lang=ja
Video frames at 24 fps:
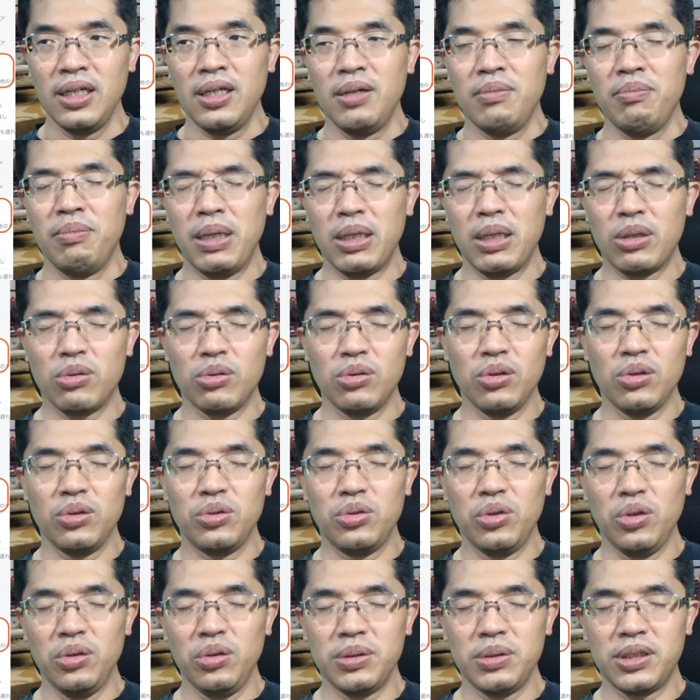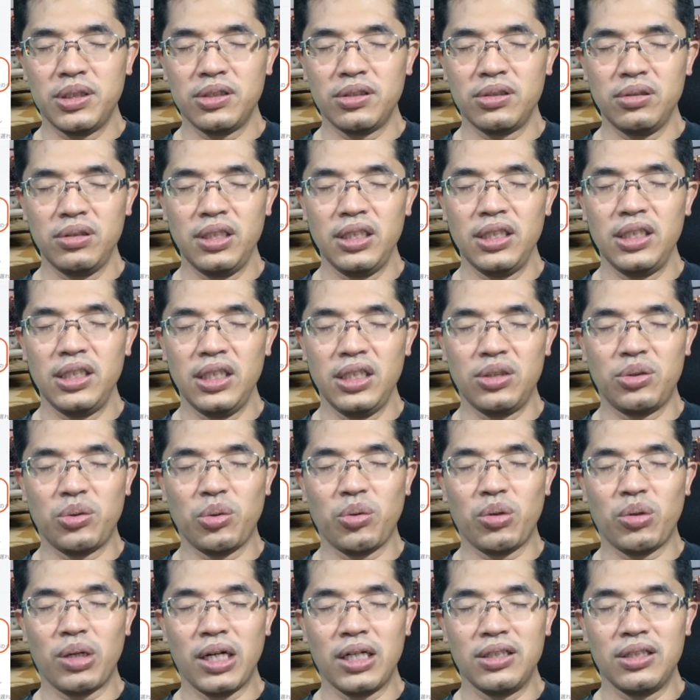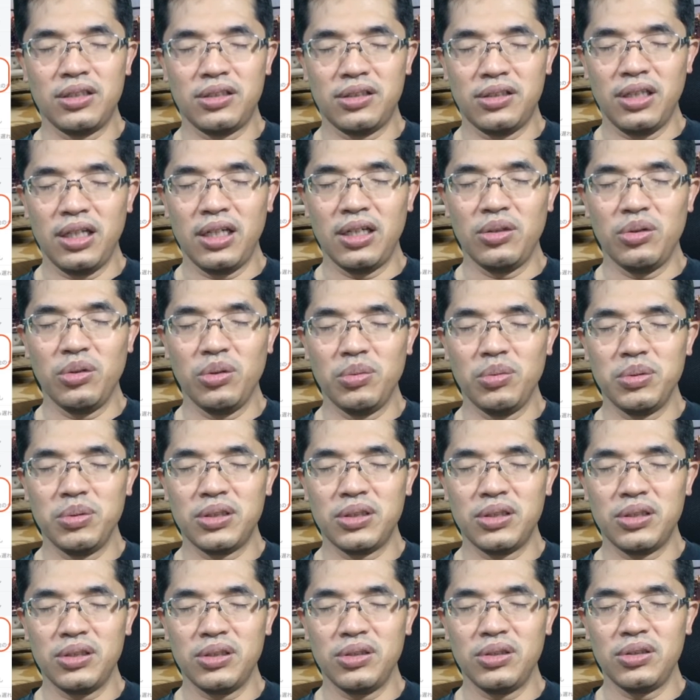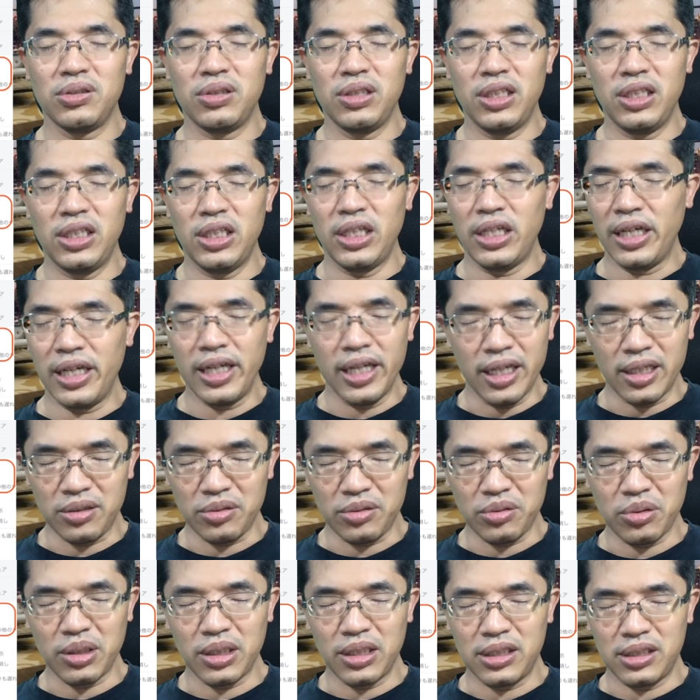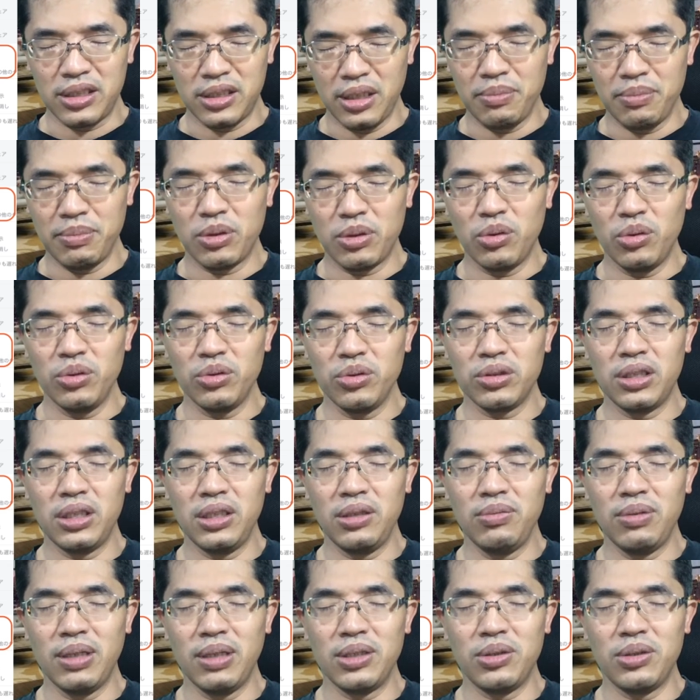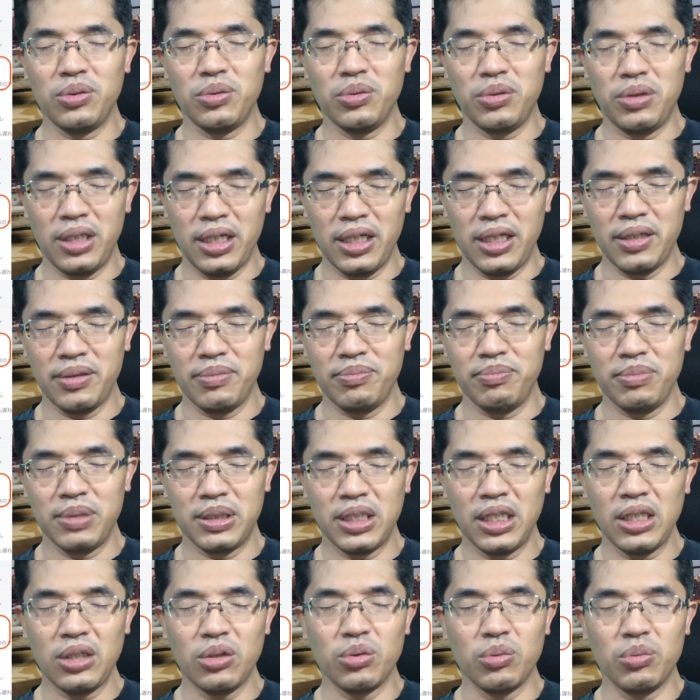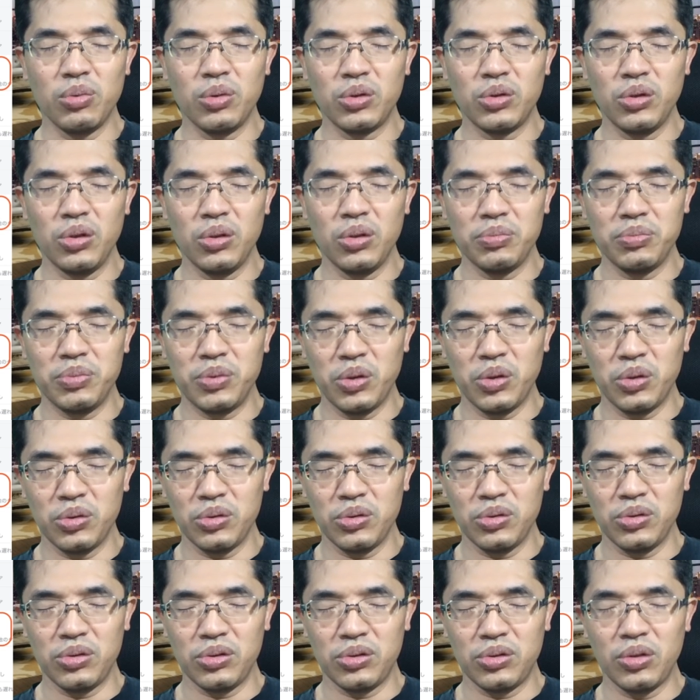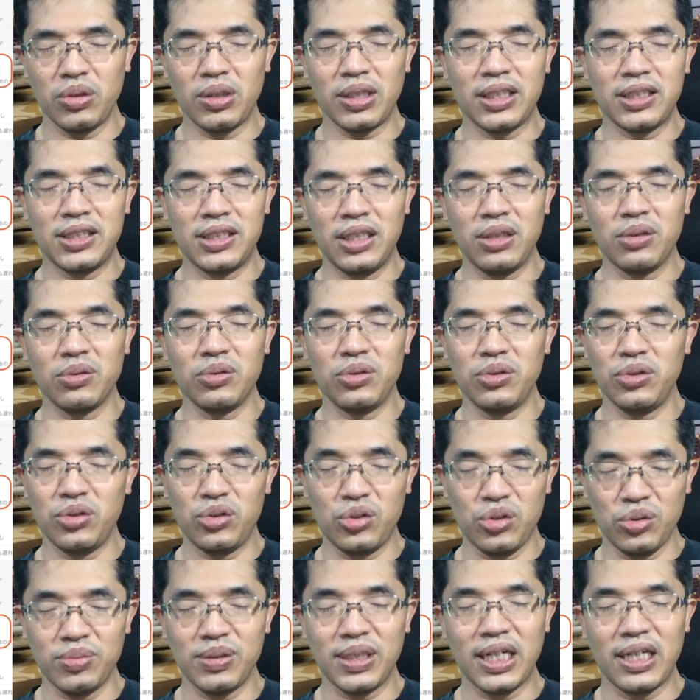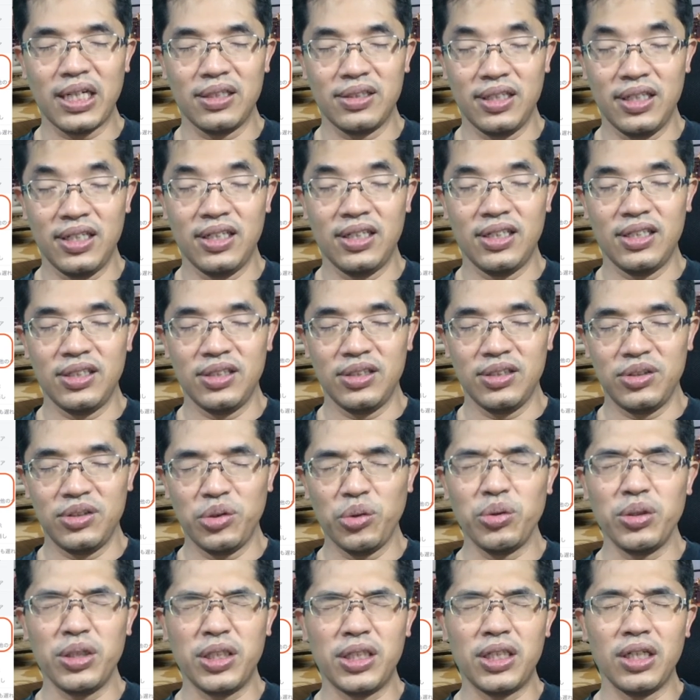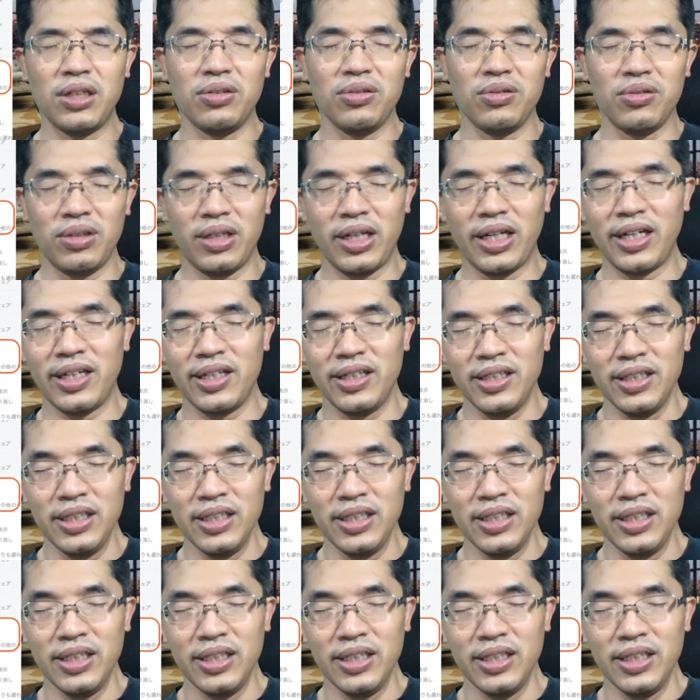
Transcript: まあ、この動物 3D とかですね、動物 3DAR とかですね、まあ、こういうキーワードで、まあ、結構僕のブログというかですね、この YouTube が、えー、上位に来てるので、